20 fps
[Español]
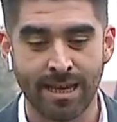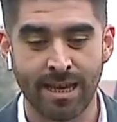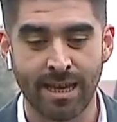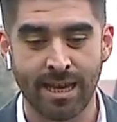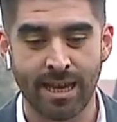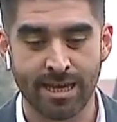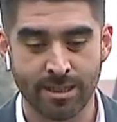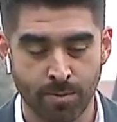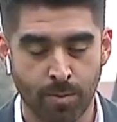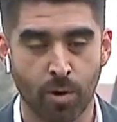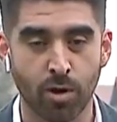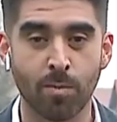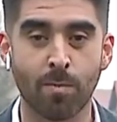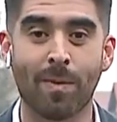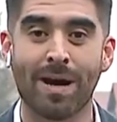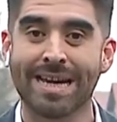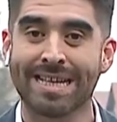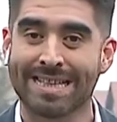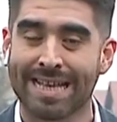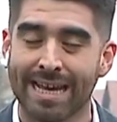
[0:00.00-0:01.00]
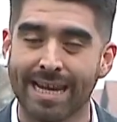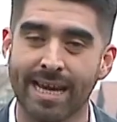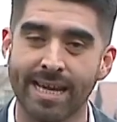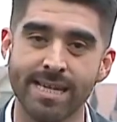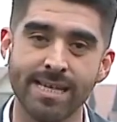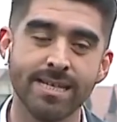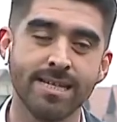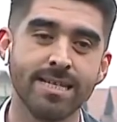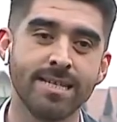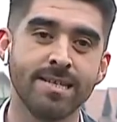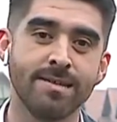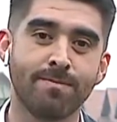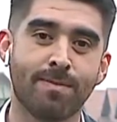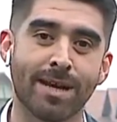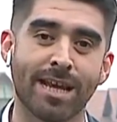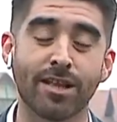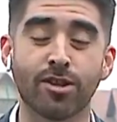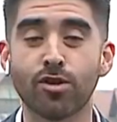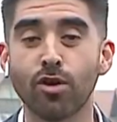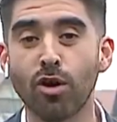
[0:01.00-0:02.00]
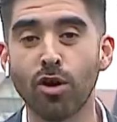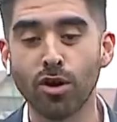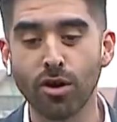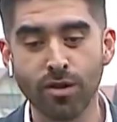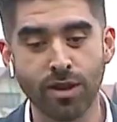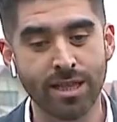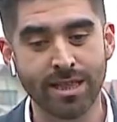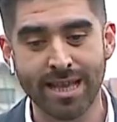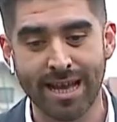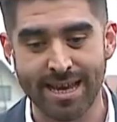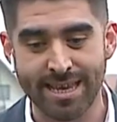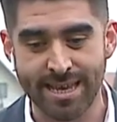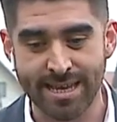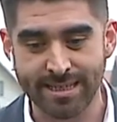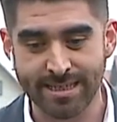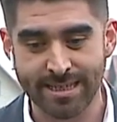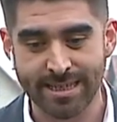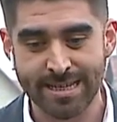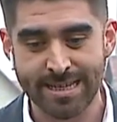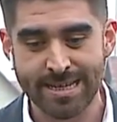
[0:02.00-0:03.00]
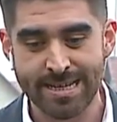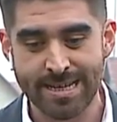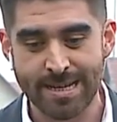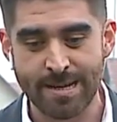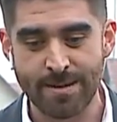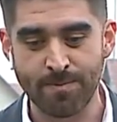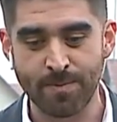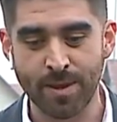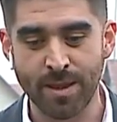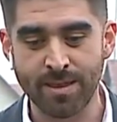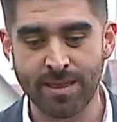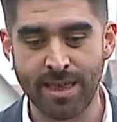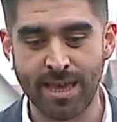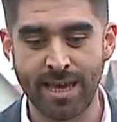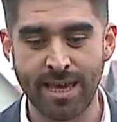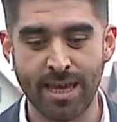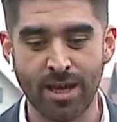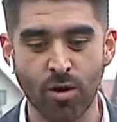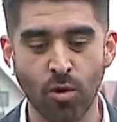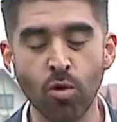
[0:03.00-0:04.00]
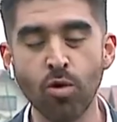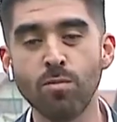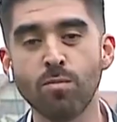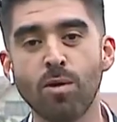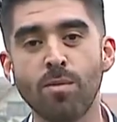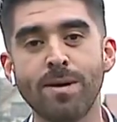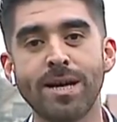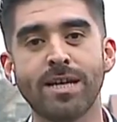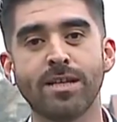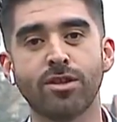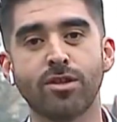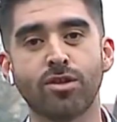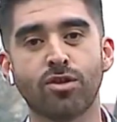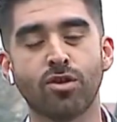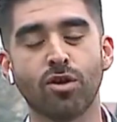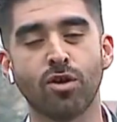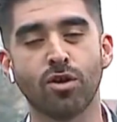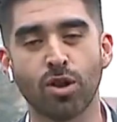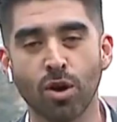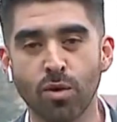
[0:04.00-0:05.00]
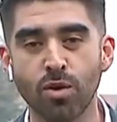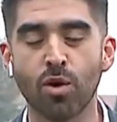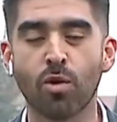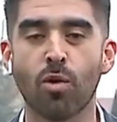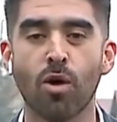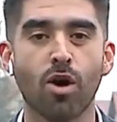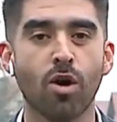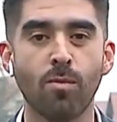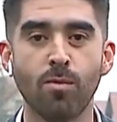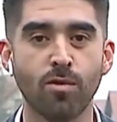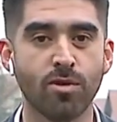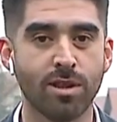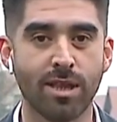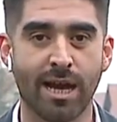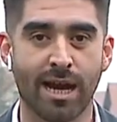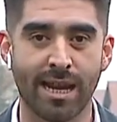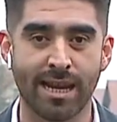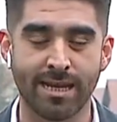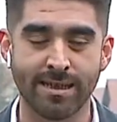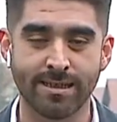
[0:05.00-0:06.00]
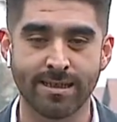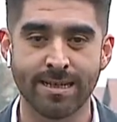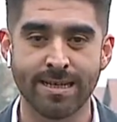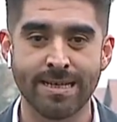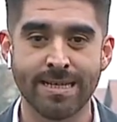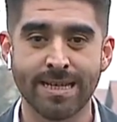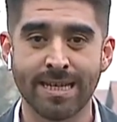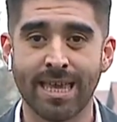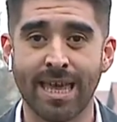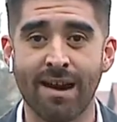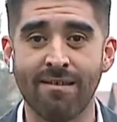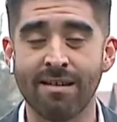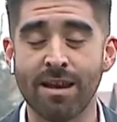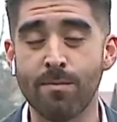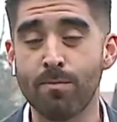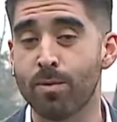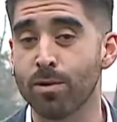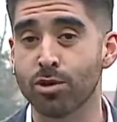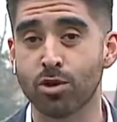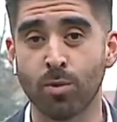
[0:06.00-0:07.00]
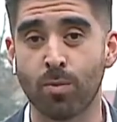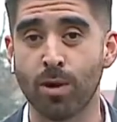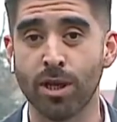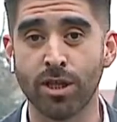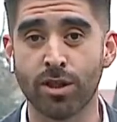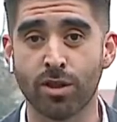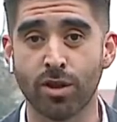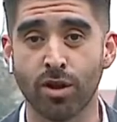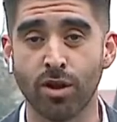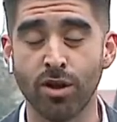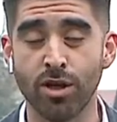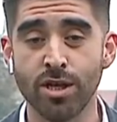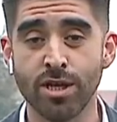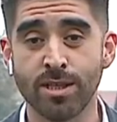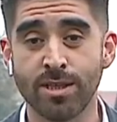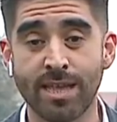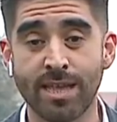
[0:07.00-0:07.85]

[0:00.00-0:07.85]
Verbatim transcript: eh, Sport va a estar ahí para todos los detalles em, de un momento, de unos Juegos Mundiales que hablan, por supuesto,